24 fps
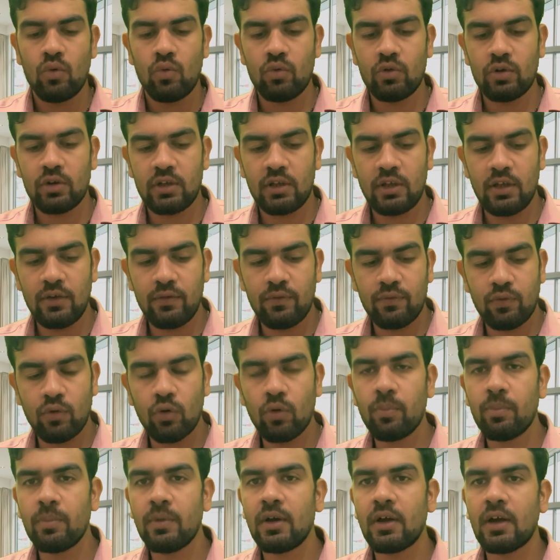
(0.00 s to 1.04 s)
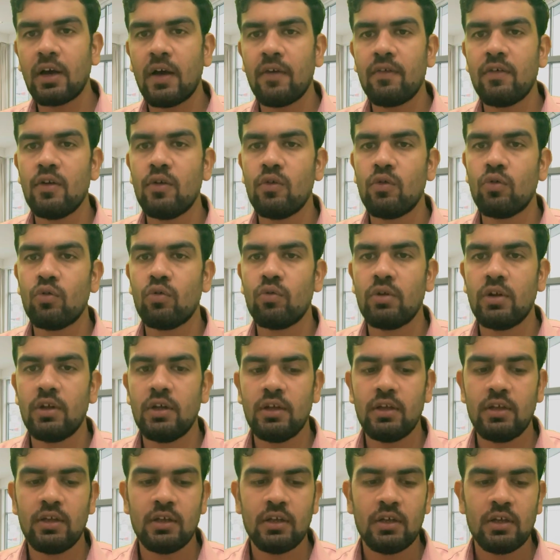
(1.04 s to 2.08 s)
उनके फॉर्म में काफ़ी लोगों ने
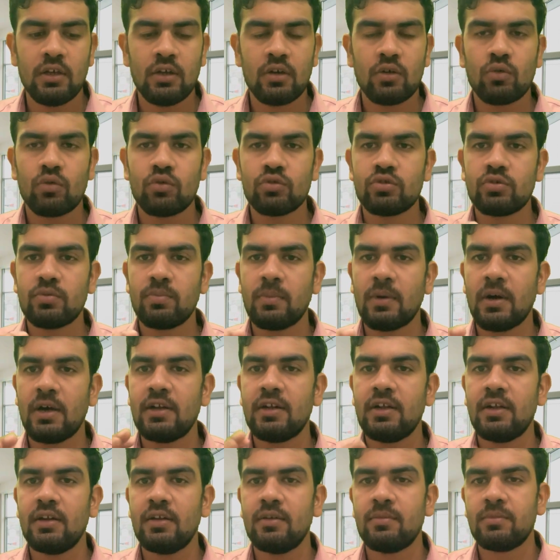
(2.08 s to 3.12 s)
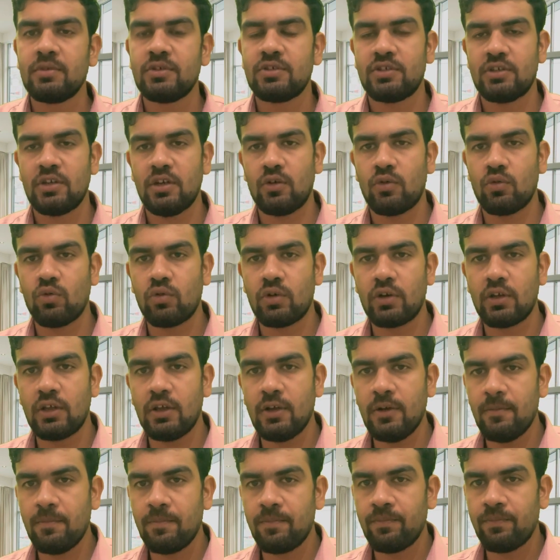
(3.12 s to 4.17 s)
कुछ माइनर मिस्टेक हो गई
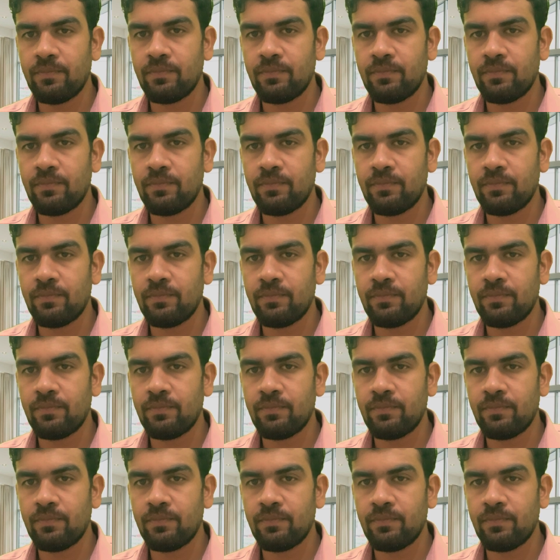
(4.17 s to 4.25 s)
हैं